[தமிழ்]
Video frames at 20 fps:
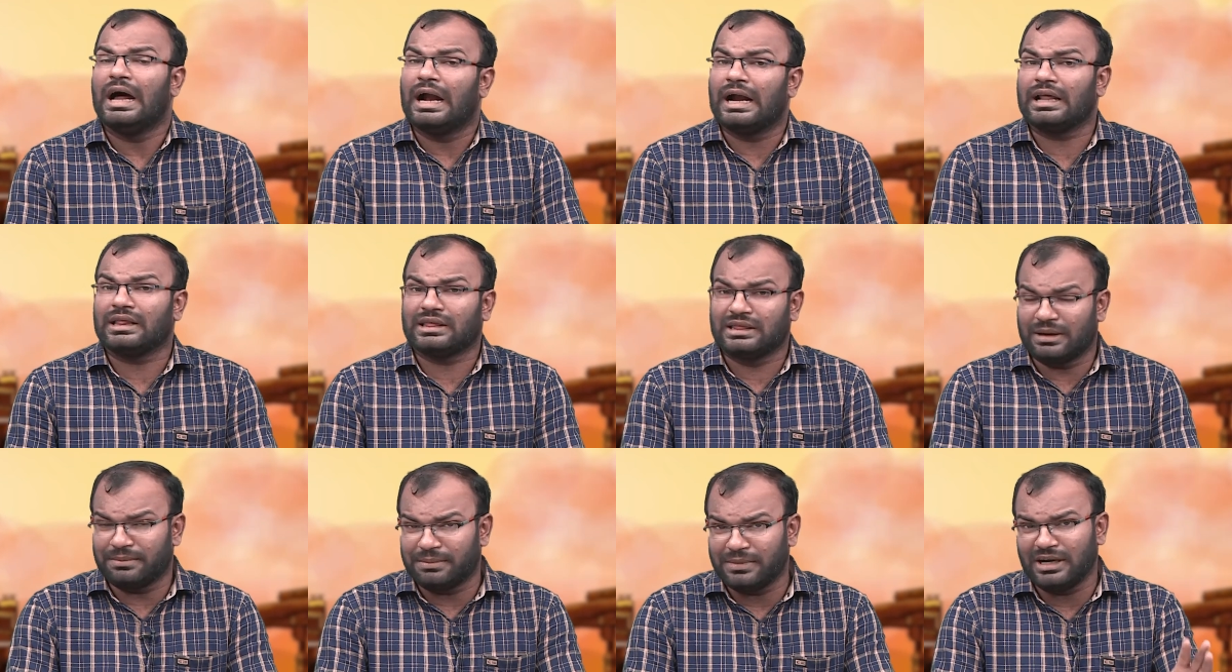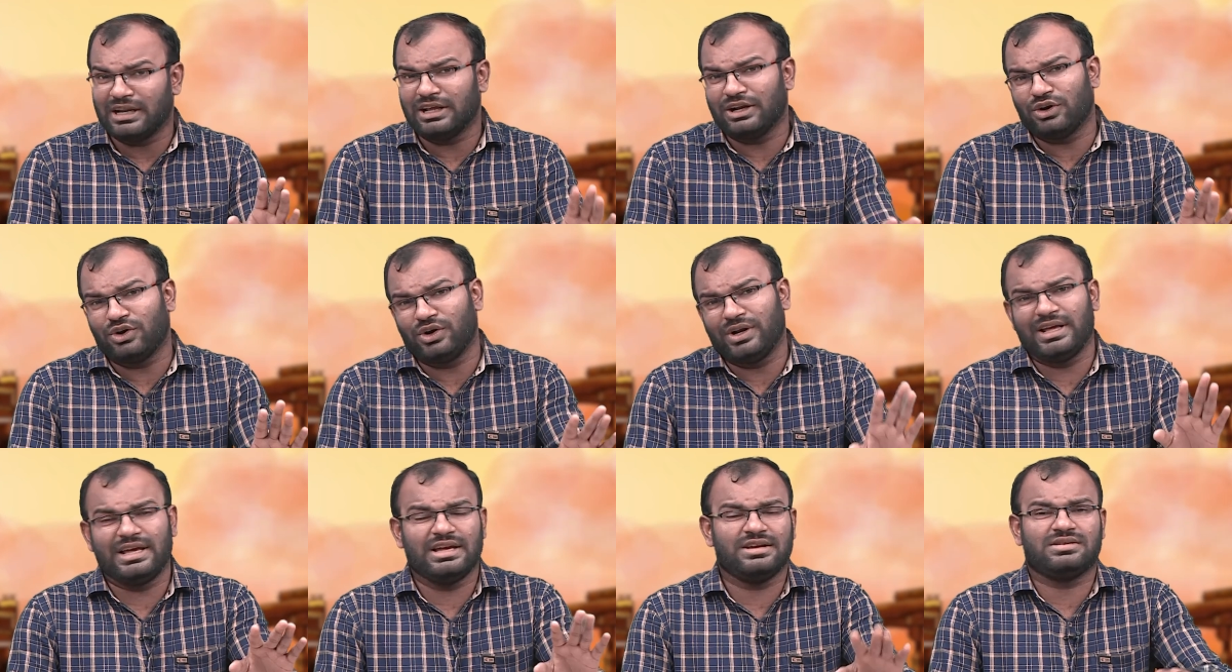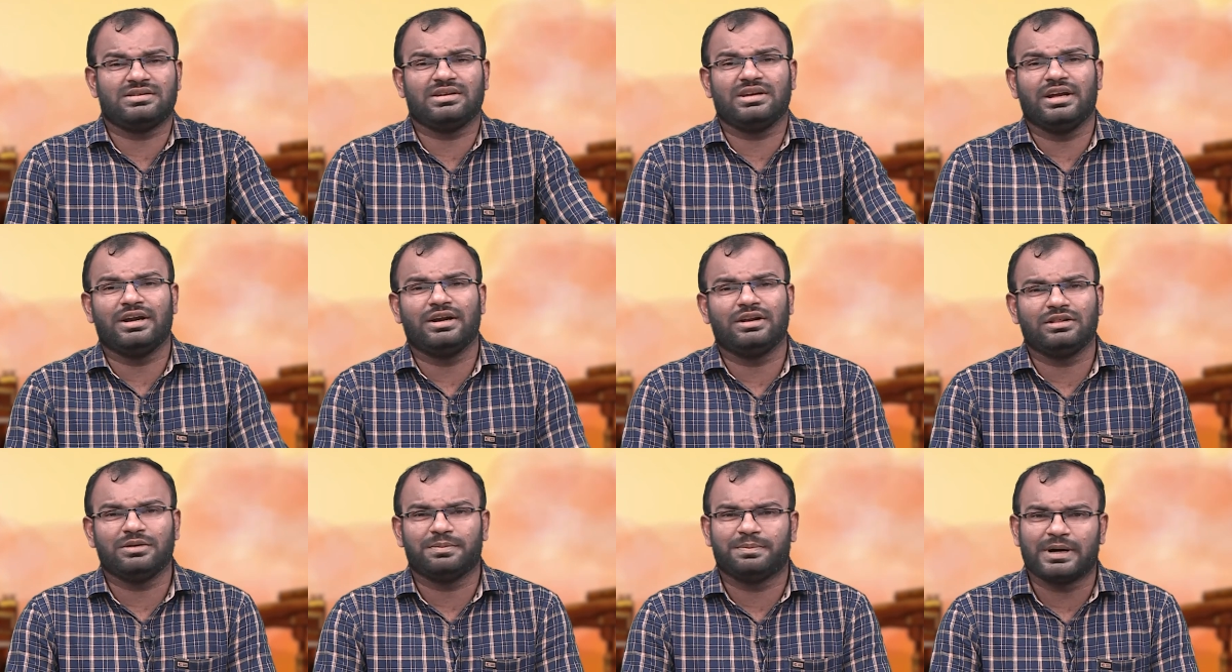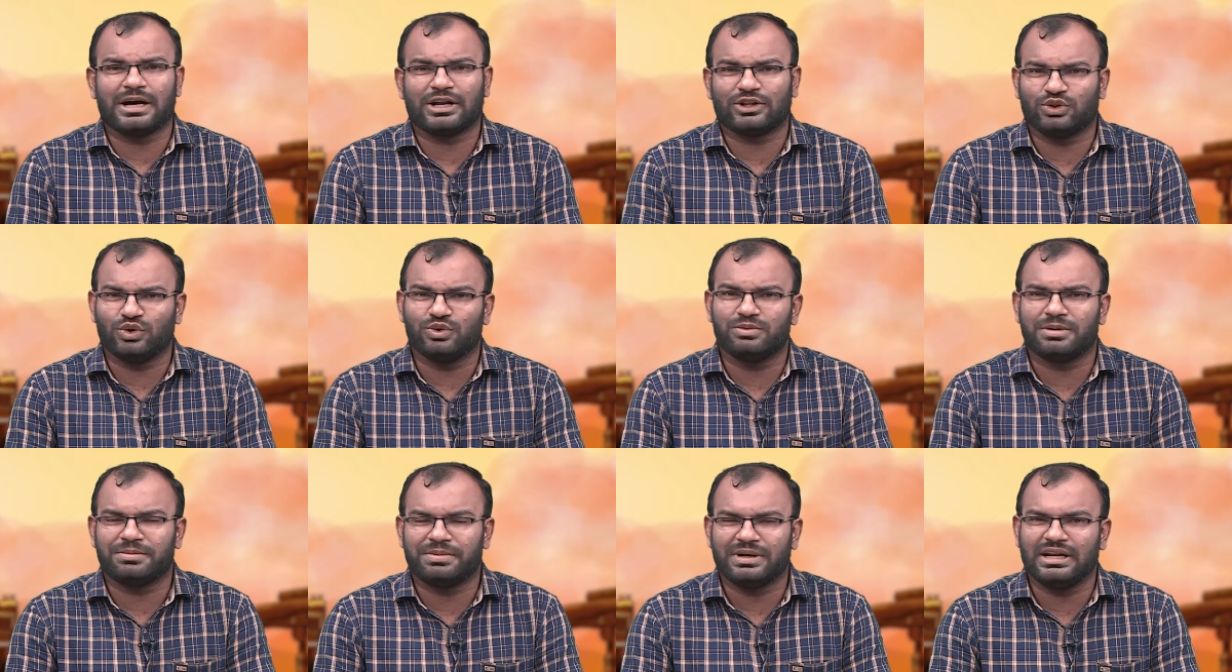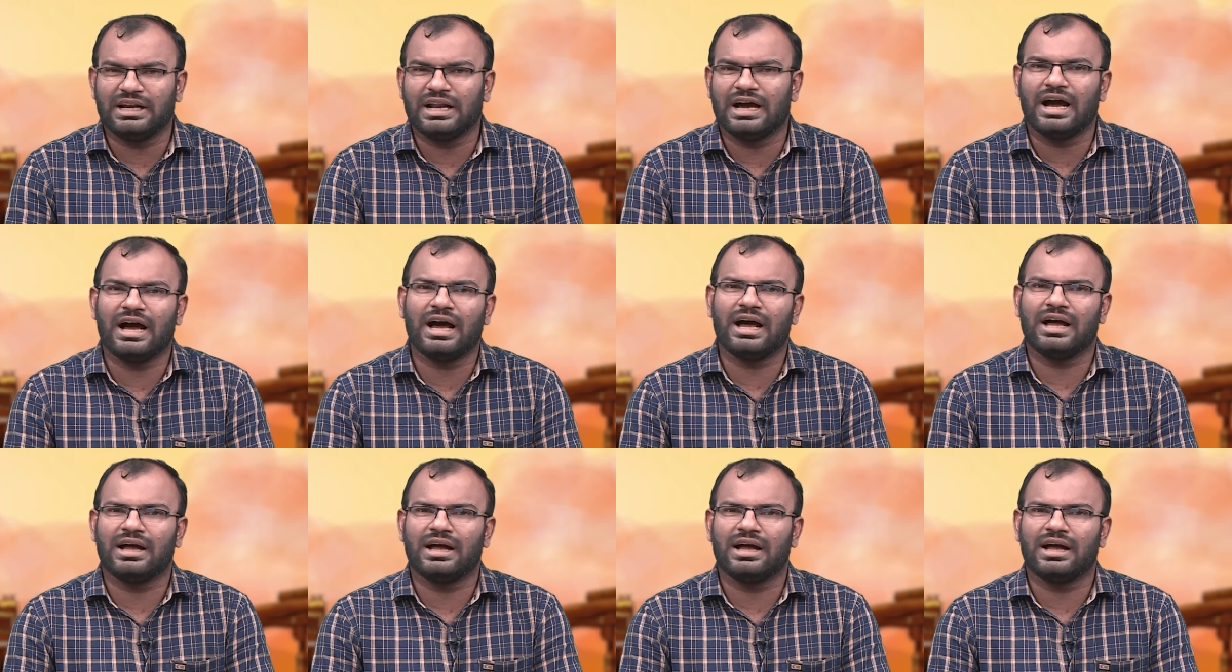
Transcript: ஆனால் தமிழருடைய இசை எடுத்து பார்த்தோம் அப்படின்னா